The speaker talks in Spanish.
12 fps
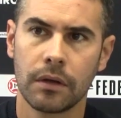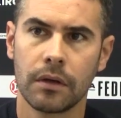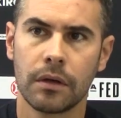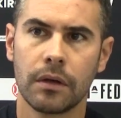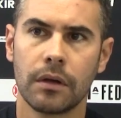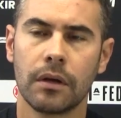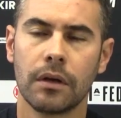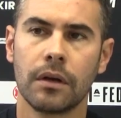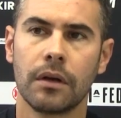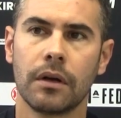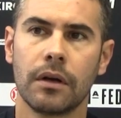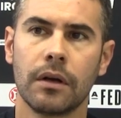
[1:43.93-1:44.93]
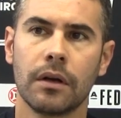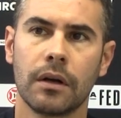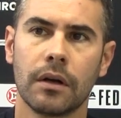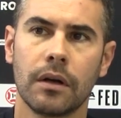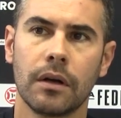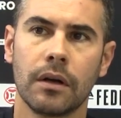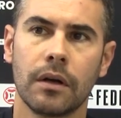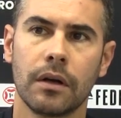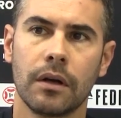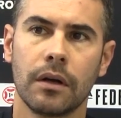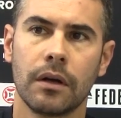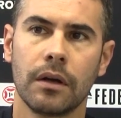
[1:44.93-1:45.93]
un campo como la Socarro
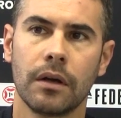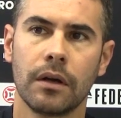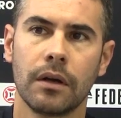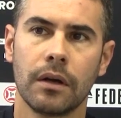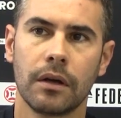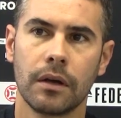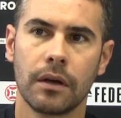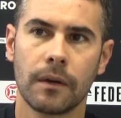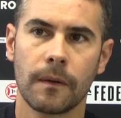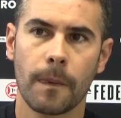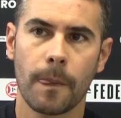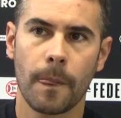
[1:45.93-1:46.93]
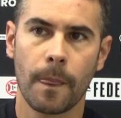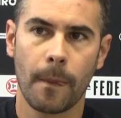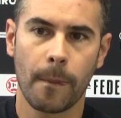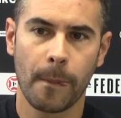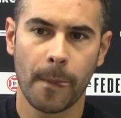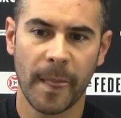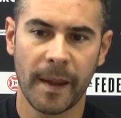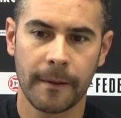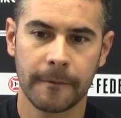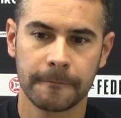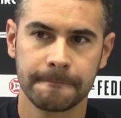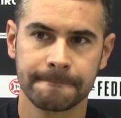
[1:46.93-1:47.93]
difícil y donde sería
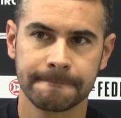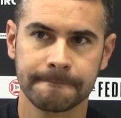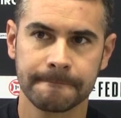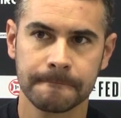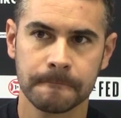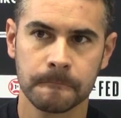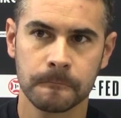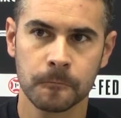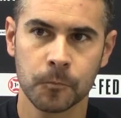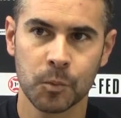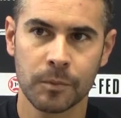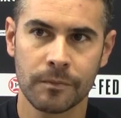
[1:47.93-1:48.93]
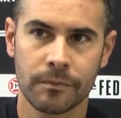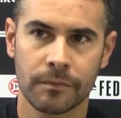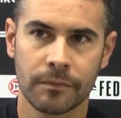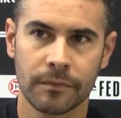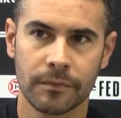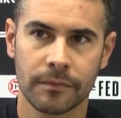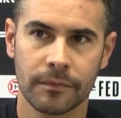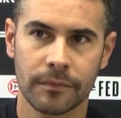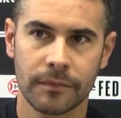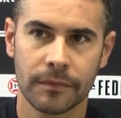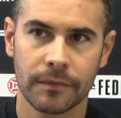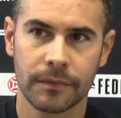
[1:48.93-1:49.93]
una buena piedra de partida para
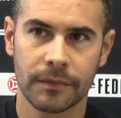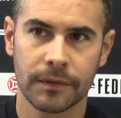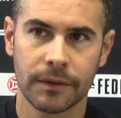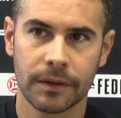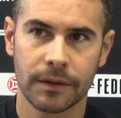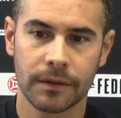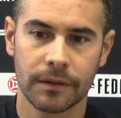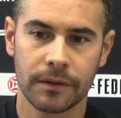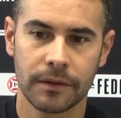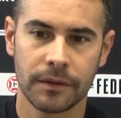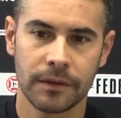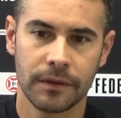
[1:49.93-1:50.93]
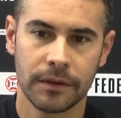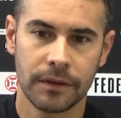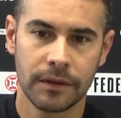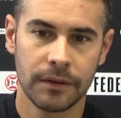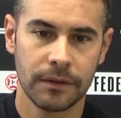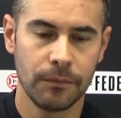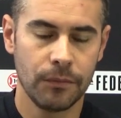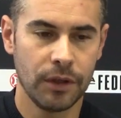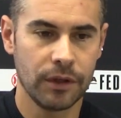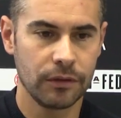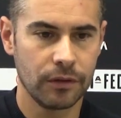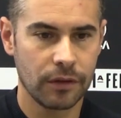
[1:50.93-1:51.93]
mejorar ese rendimiento fuera de casa sobre todo.
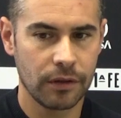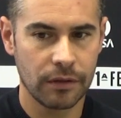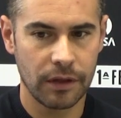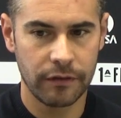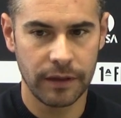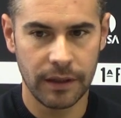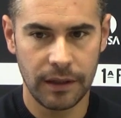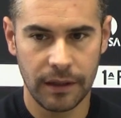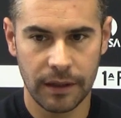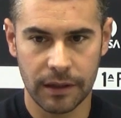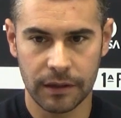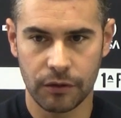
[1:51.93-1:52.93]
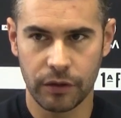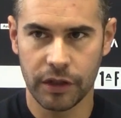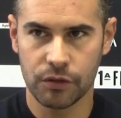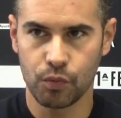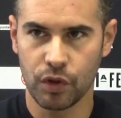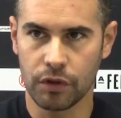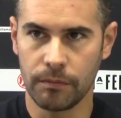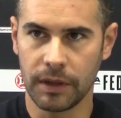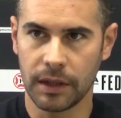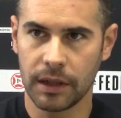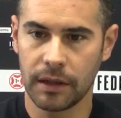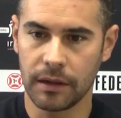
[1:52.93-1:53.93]
Bueno, yo creo que al final la categoría es muy
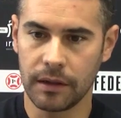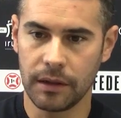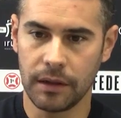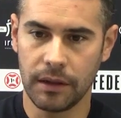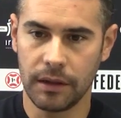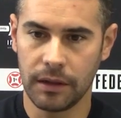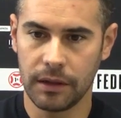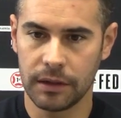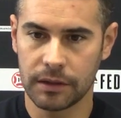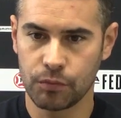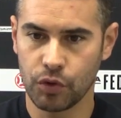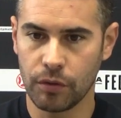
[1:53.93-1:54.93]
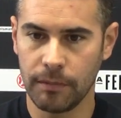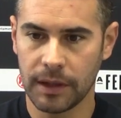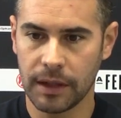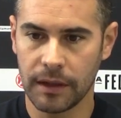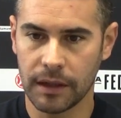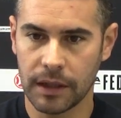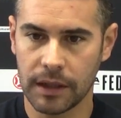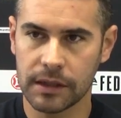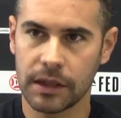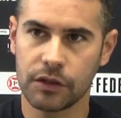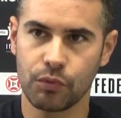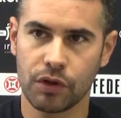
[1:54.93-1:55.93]
complicada, eh, es muy complicada en
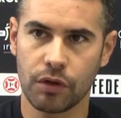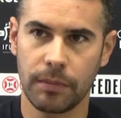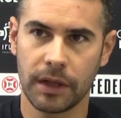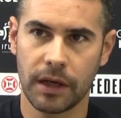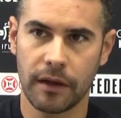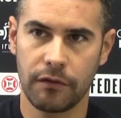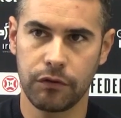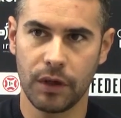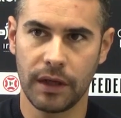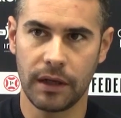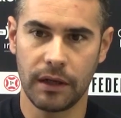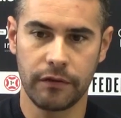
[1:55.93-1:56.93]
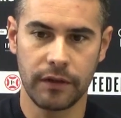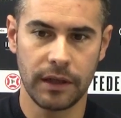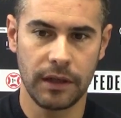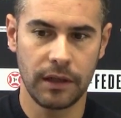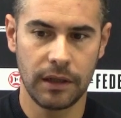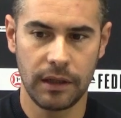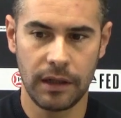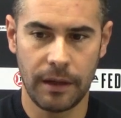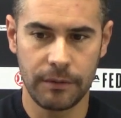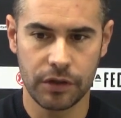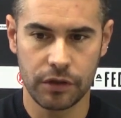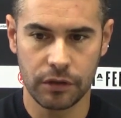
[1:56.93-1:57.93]
casa, es muy complicada fuera, al final la
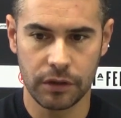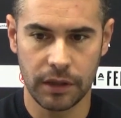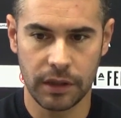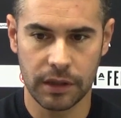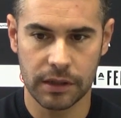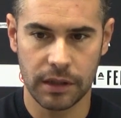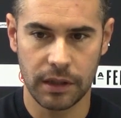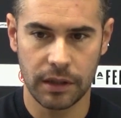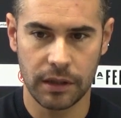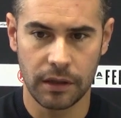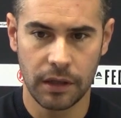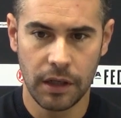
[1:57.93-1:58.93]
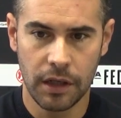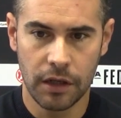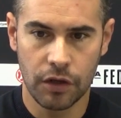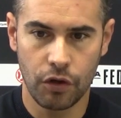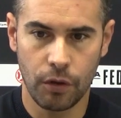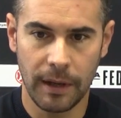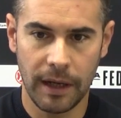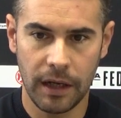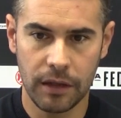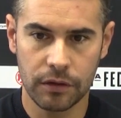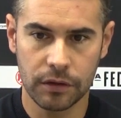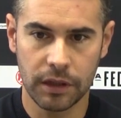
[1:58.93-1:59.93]
visión tiene que ser
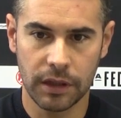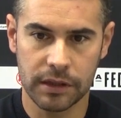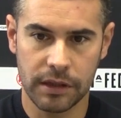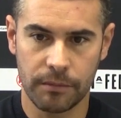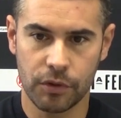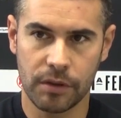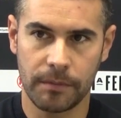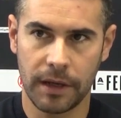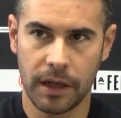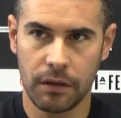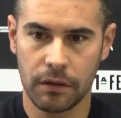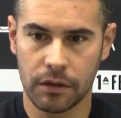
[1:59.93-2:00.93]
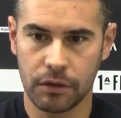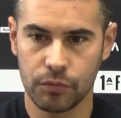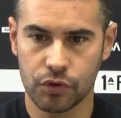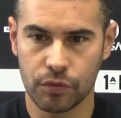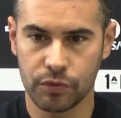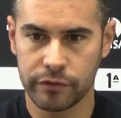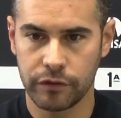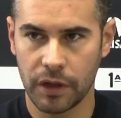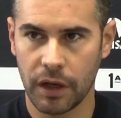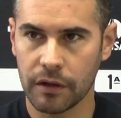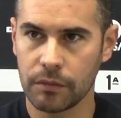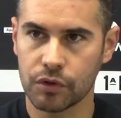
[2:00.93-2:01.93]
global, no tiene que ser por separado de cómo somos
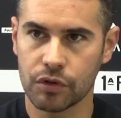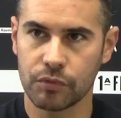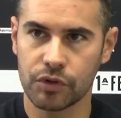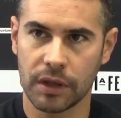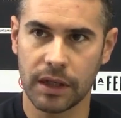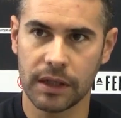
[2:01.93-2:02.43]
fuera, de cómo somos en